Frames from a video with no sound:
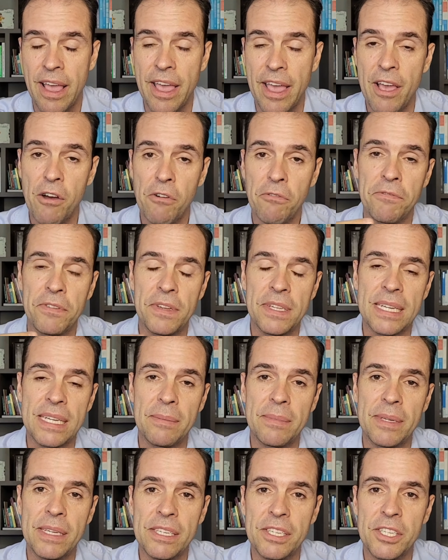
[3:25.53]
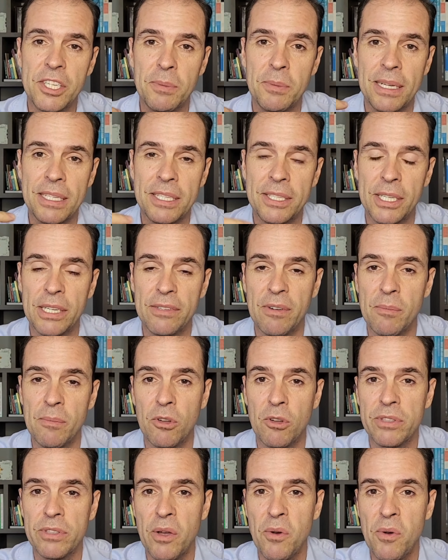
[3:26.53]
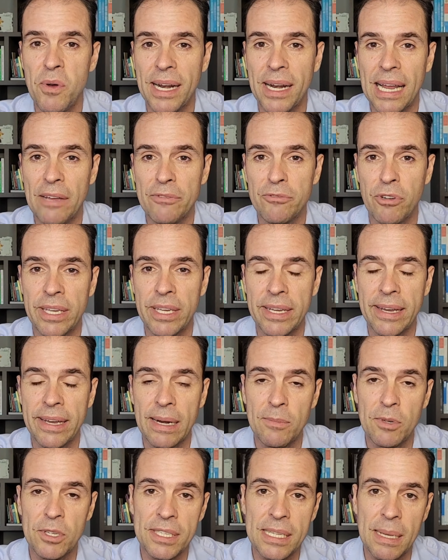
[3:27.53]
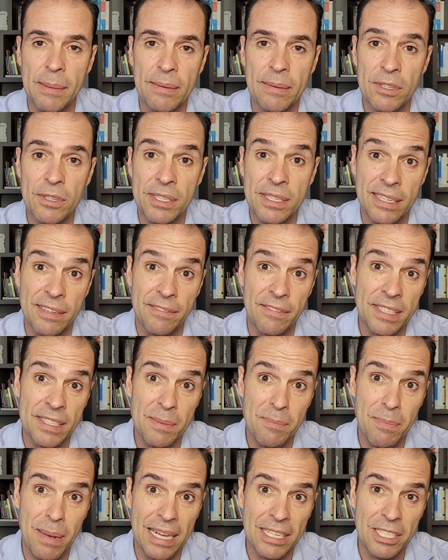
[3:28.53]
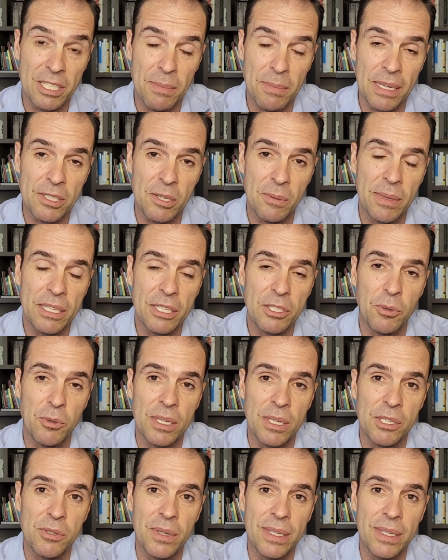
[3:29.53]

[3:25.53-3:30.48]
Eu fiz a minha estimativa, montei um gráfico aqui, quero mostrar para você, ver se bate mais ou menos com a sua